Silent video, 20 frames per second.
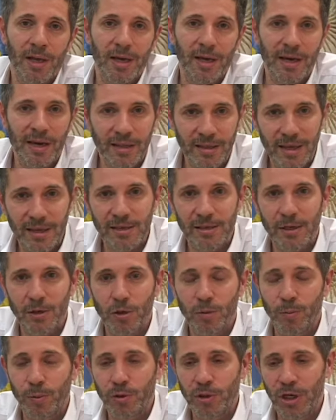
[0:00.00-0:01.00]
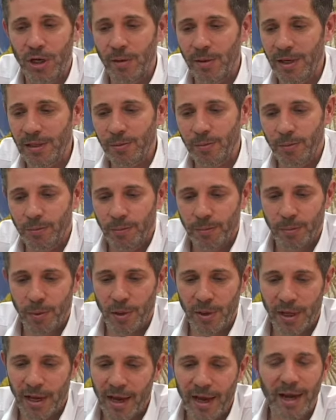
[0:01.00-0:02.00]
que están siendo posibles
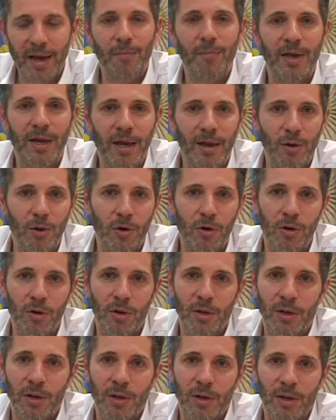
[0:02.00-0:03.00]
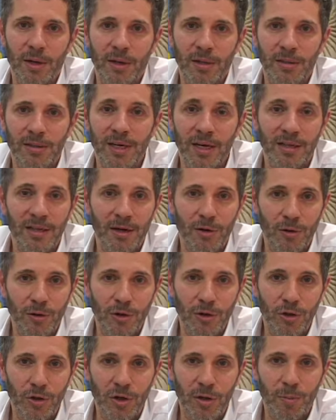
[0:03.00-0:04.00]
porque han cambiado ciertas
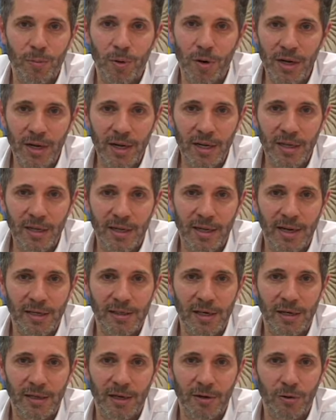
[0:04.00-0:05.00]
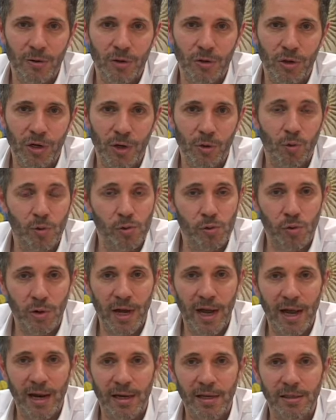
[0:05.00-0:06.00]
condiciones políticas, ciertas condiciones
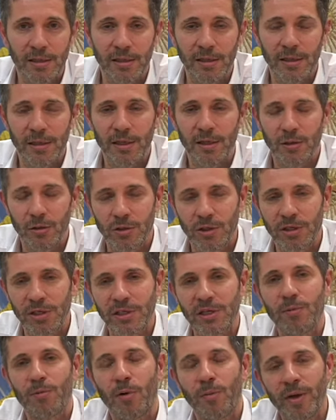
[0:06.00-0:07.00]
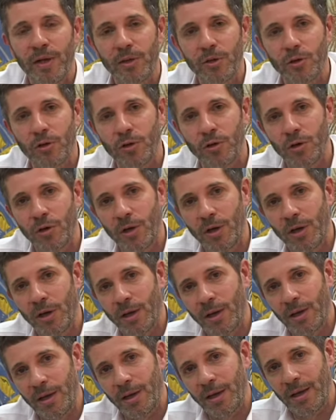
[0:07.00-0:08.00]
culturales, y entonces es el momento
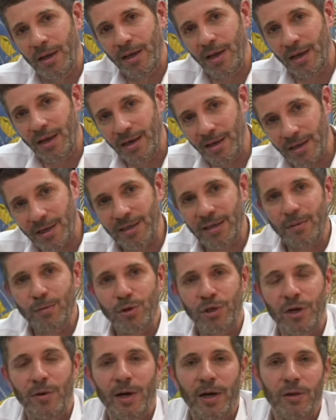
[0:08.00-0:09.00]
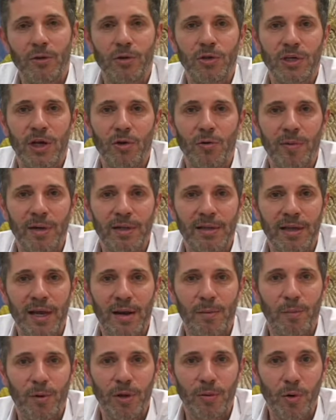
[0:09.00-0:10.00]
que quienes estamos trabajando en salud
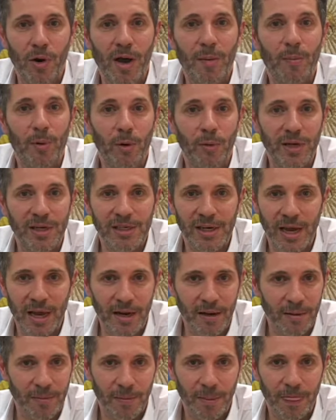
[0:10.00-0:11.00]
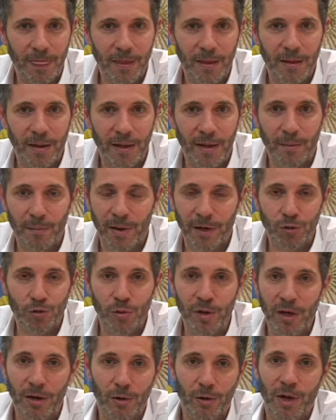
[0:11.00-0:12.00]
mental podemos aprovechar ¿eh? para
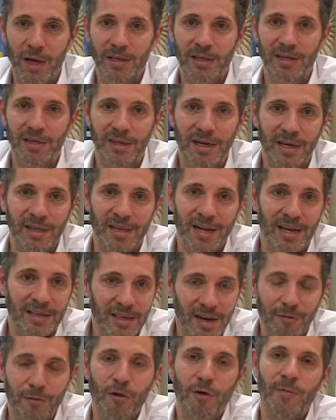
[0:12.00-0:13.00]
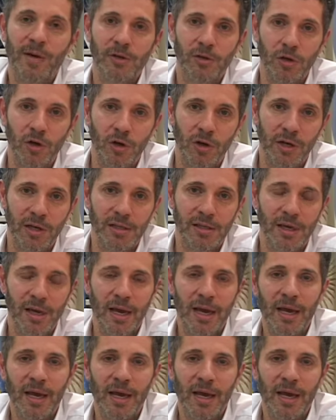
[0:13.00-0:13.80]
subirnos a este tren de las transformaciones